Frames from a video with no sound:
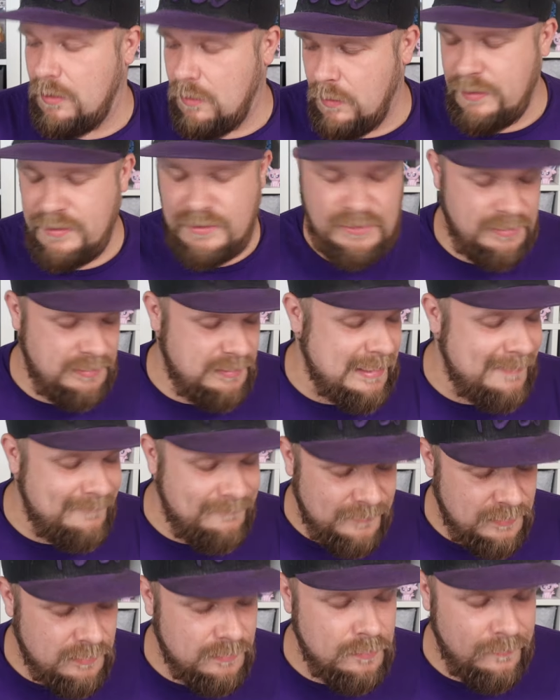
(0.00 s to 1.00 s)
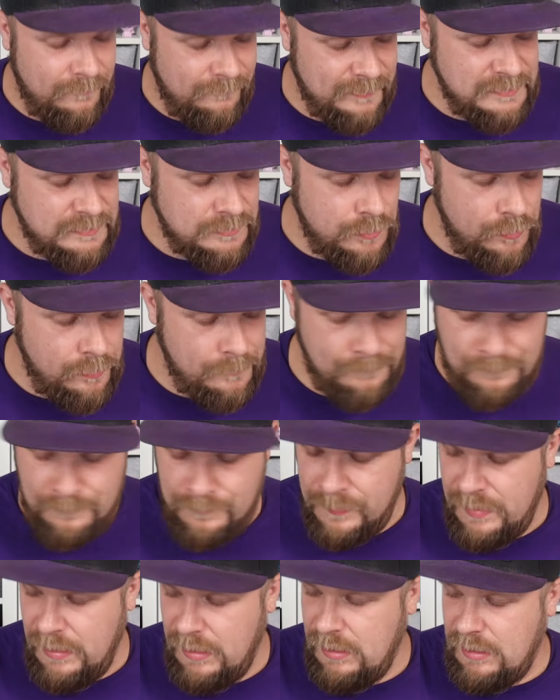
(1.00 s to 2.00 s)
Leute, da wird noch was kommen.
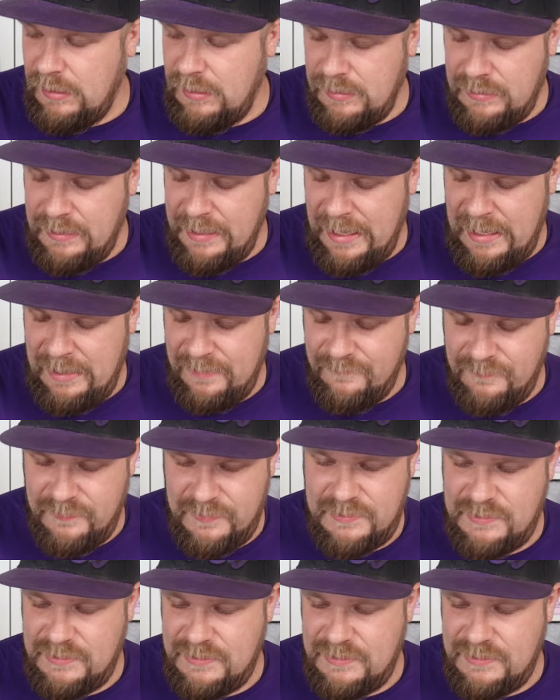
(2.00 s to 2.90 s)
Da wird